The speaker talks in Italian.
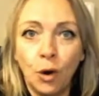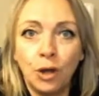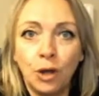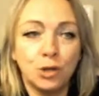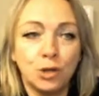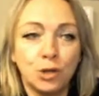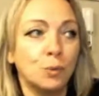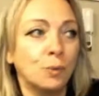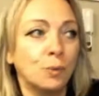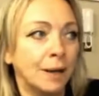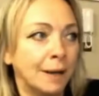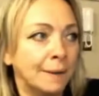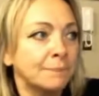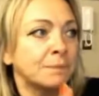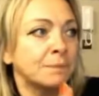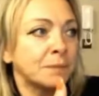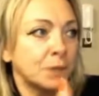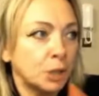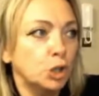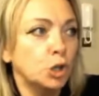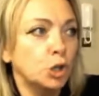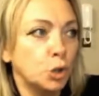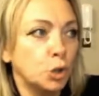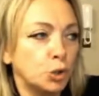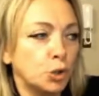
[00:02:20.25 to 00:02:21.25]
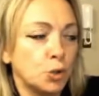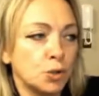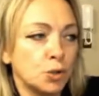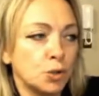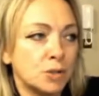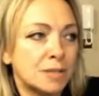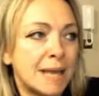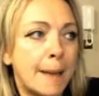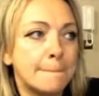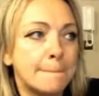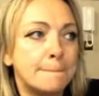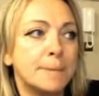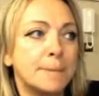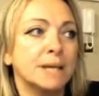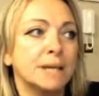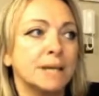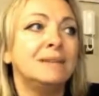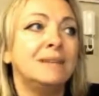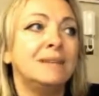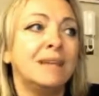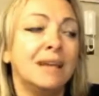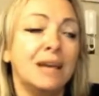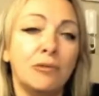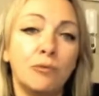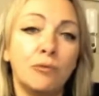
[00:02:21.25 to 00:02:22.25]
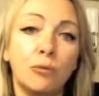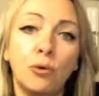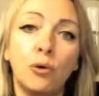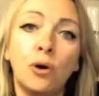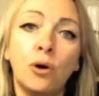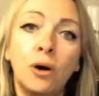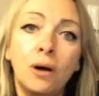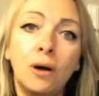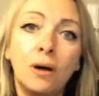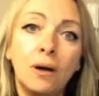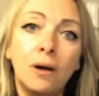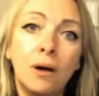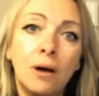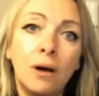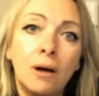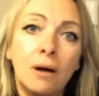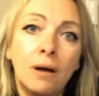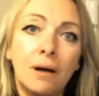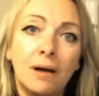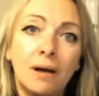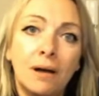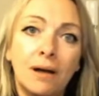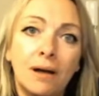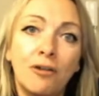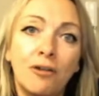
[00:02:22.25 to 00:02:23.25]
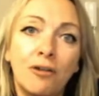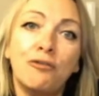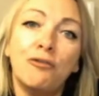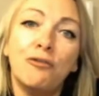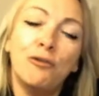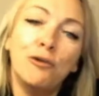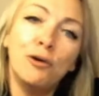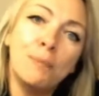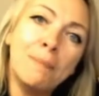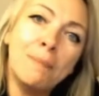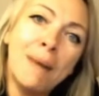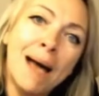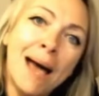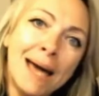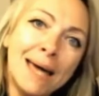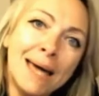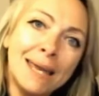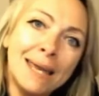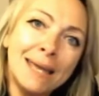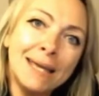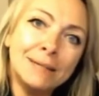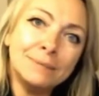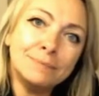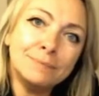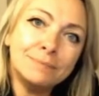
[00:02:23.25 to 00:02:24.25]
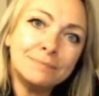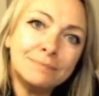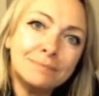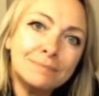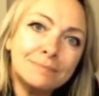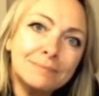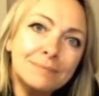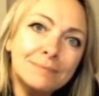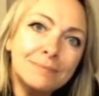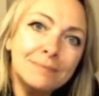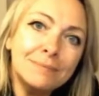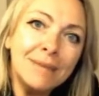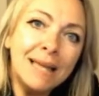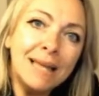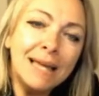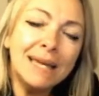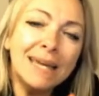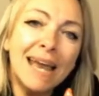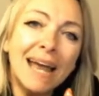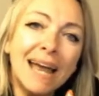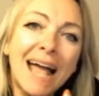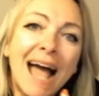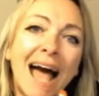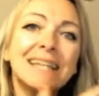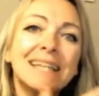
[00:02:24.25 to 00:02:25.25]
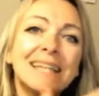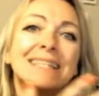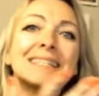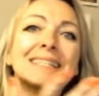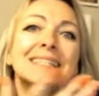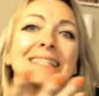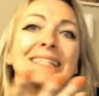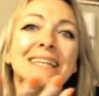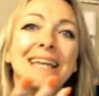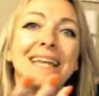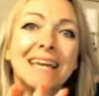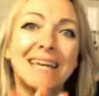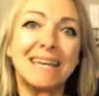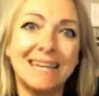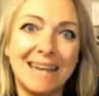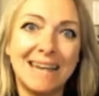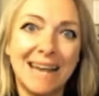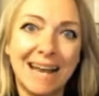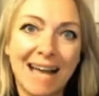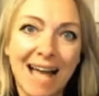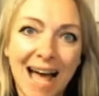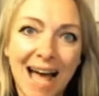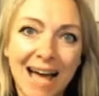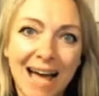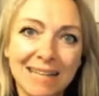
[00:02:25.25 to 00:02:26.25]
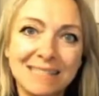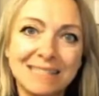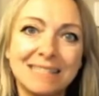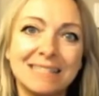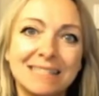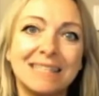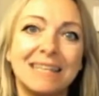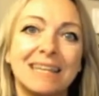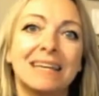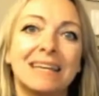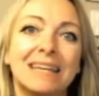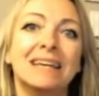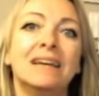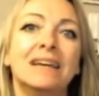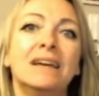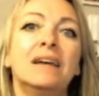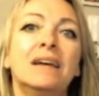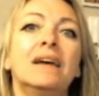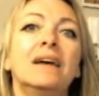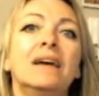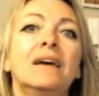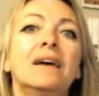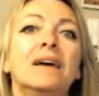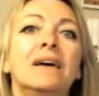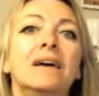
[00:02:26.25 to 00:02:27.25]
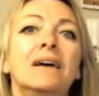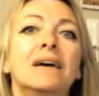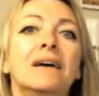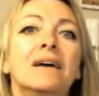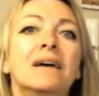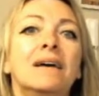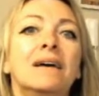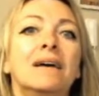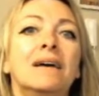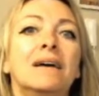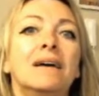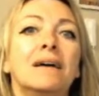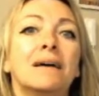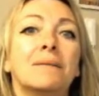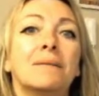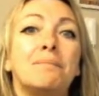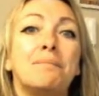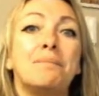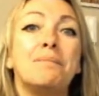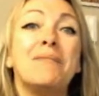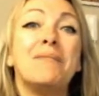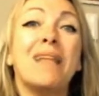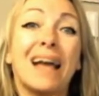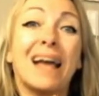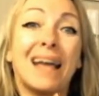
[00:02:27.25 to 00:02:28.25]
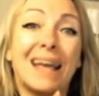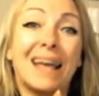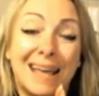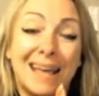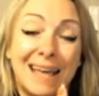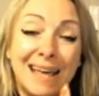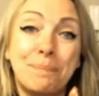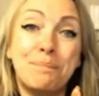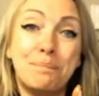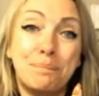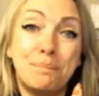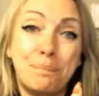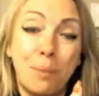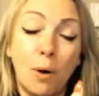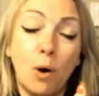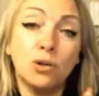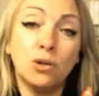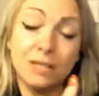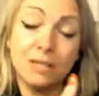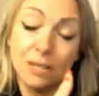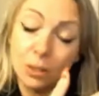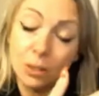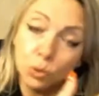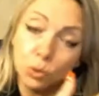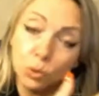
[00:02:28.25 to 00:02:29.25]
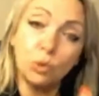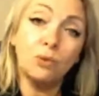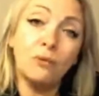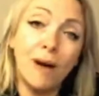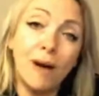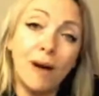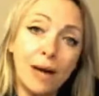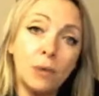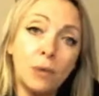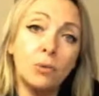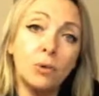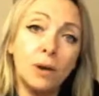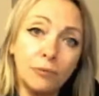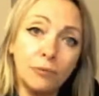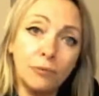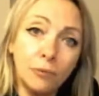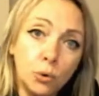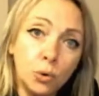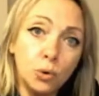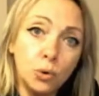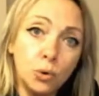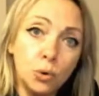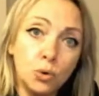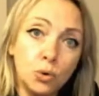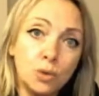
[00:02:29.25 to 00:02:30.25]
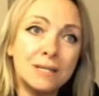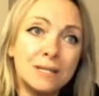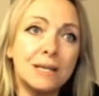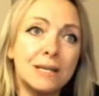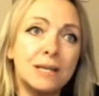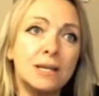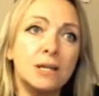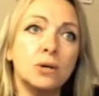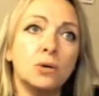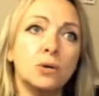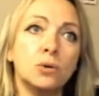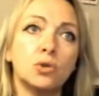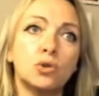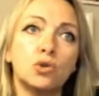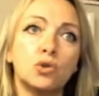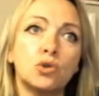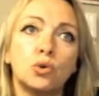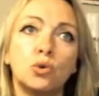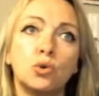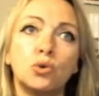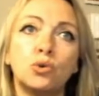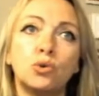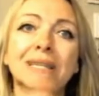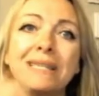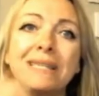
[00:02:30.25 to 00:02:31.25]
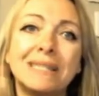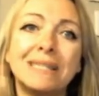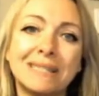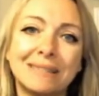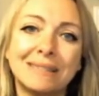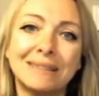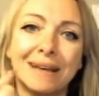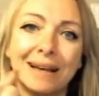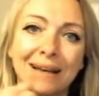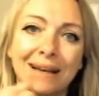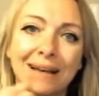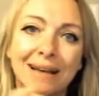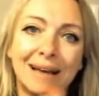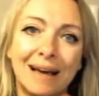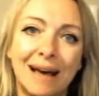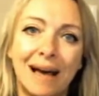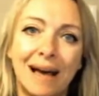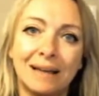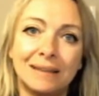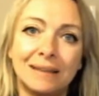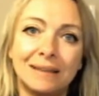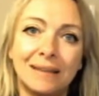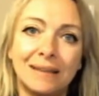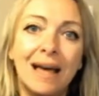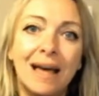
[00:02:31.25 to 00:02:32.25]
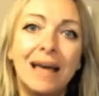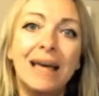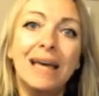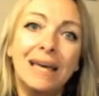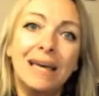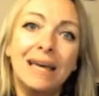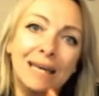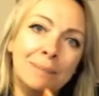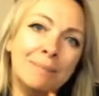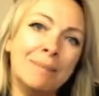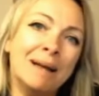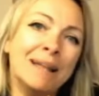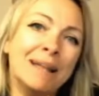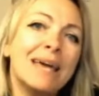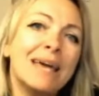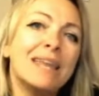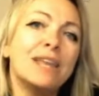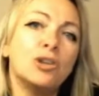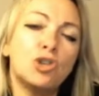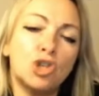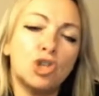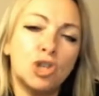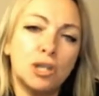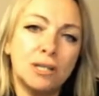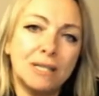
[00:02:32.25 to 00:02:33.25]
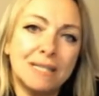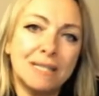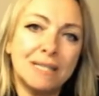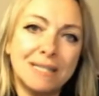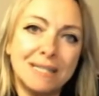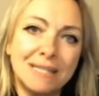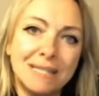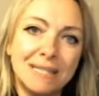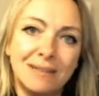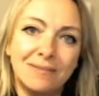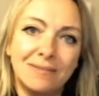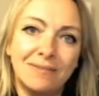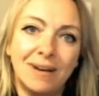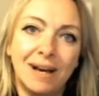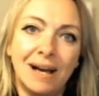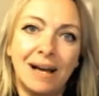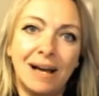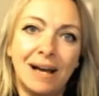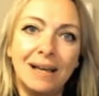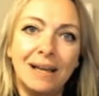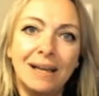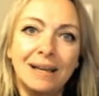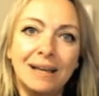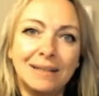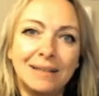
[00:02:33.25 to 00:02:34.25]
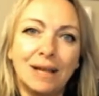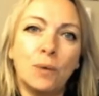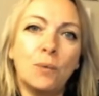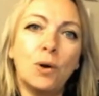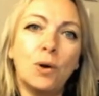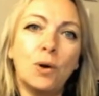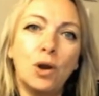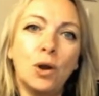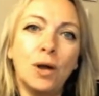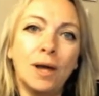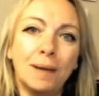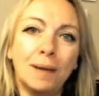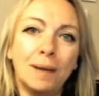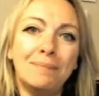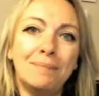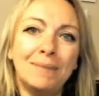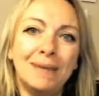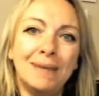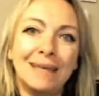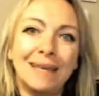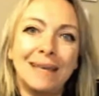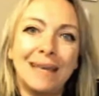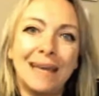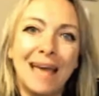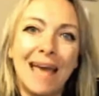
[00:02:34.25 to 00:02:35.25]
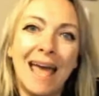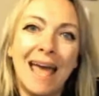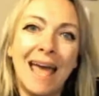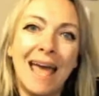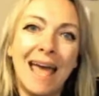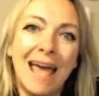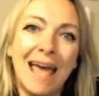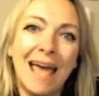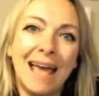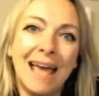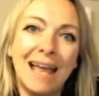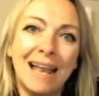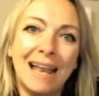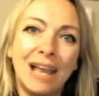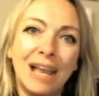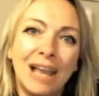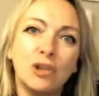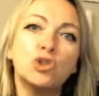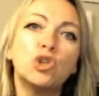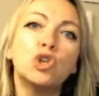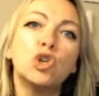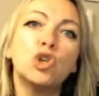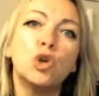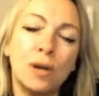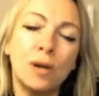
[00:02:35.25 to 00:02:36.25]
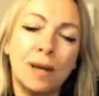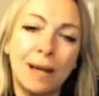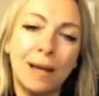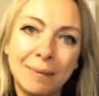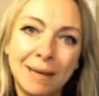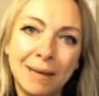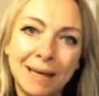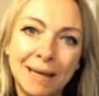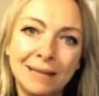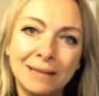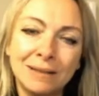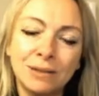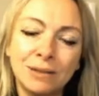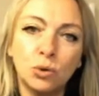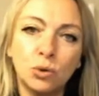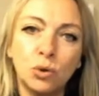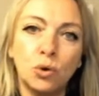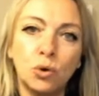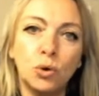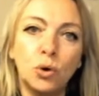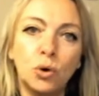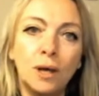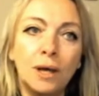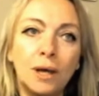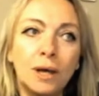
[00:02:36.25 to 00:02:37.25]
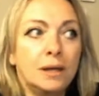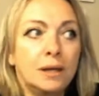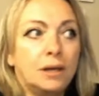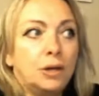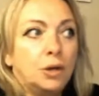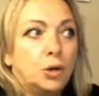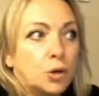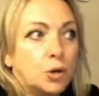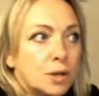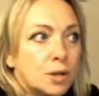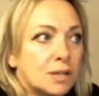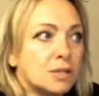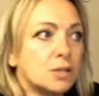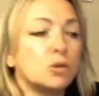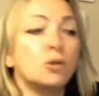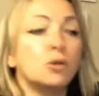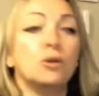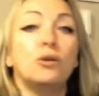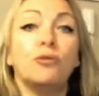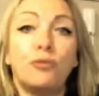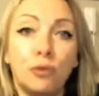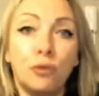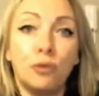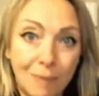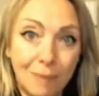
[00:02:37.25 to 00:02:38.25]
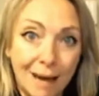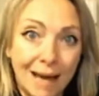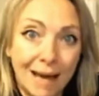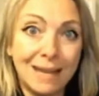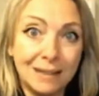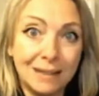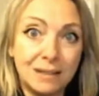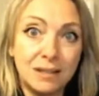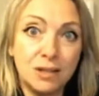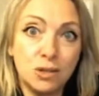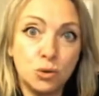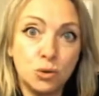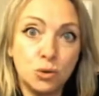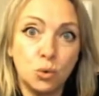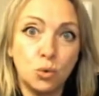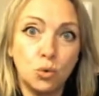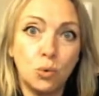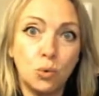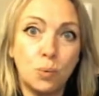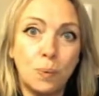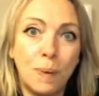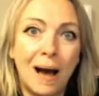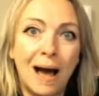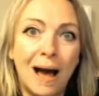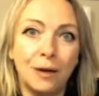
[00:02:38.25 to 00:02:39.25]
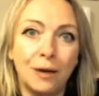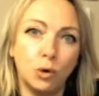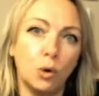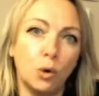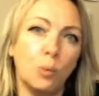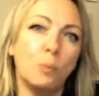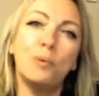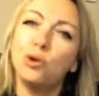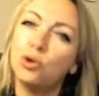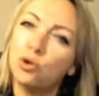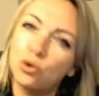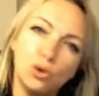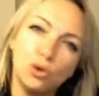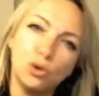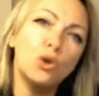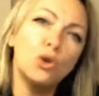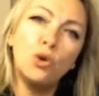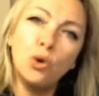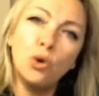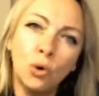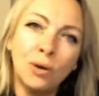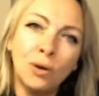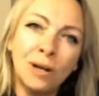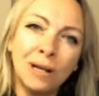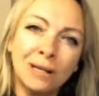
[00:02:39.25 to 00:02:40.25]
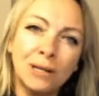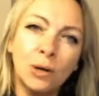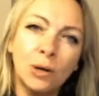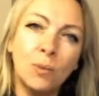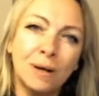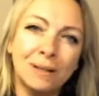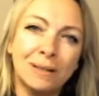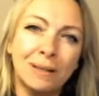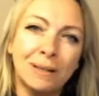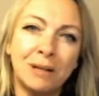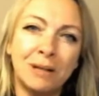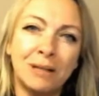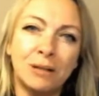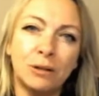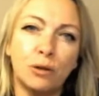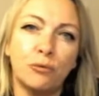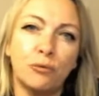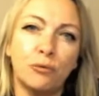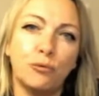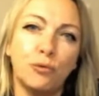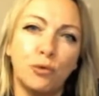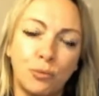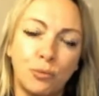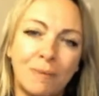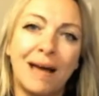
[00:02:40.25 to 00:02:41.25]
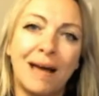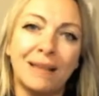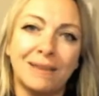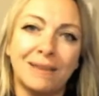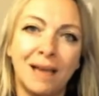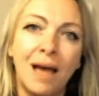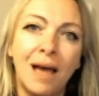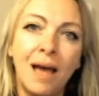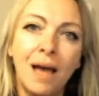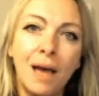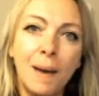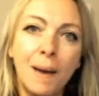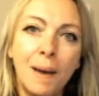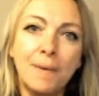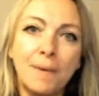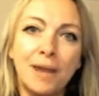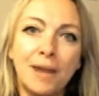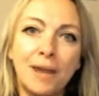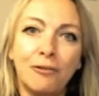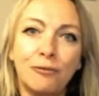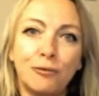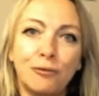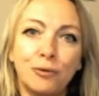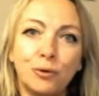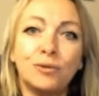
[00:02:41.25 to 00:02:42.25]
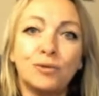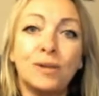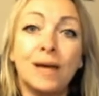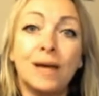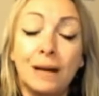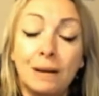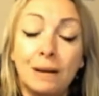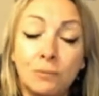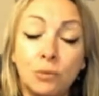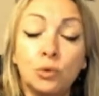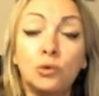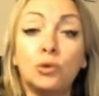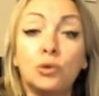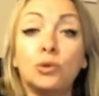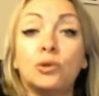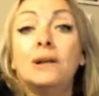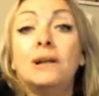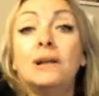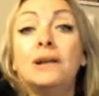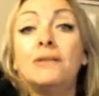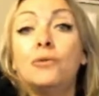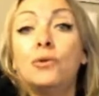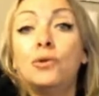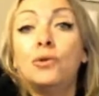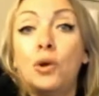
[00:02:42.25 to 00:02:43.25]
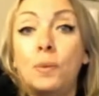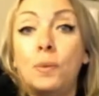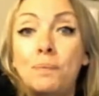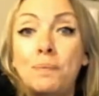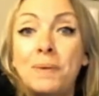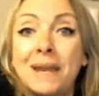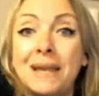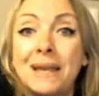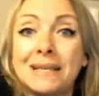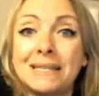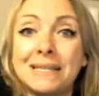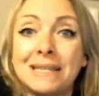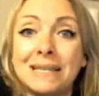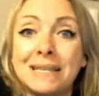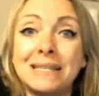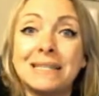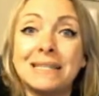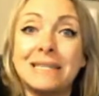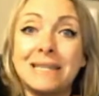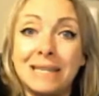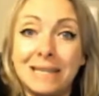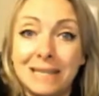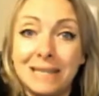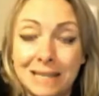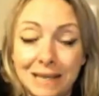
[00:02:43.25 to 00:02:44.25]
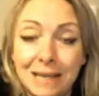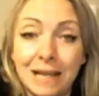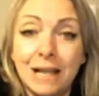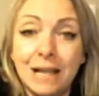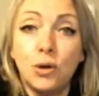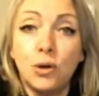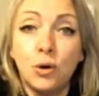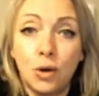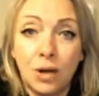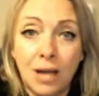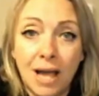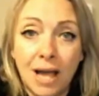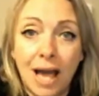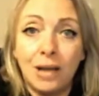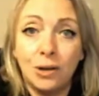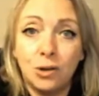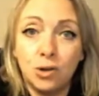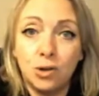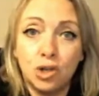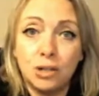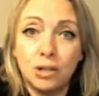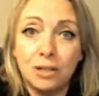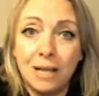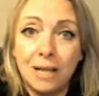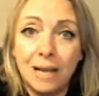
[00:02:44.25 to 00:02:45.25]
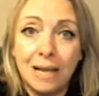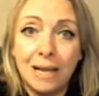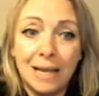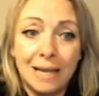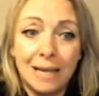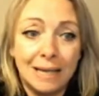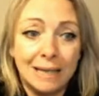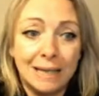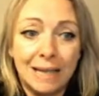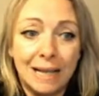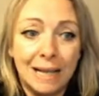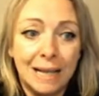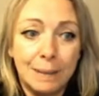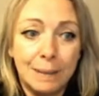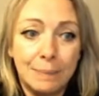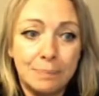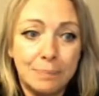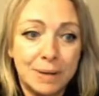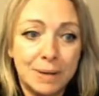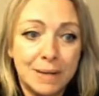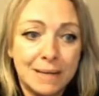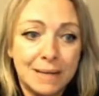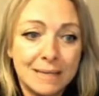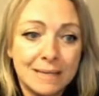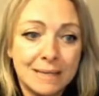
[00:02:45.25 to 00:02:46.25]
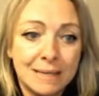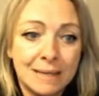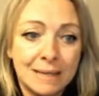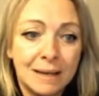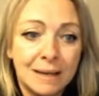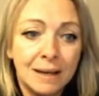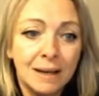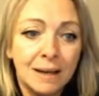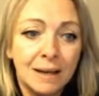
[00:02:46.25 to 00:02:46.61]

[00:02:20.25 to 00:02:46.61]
È come io lo dico sempre, devo eh, formare ragazzi e ragazze eh, che possano trovare un lavoro, se io sono distaccata in maniera eccessiva da quello che mi è, è l'aggiornamento, io rischio di formare disoccupati o persone non adeguatamente formate per affrontare il mondo del lavoro e per essere inseriti negli organici delle, delle imprese.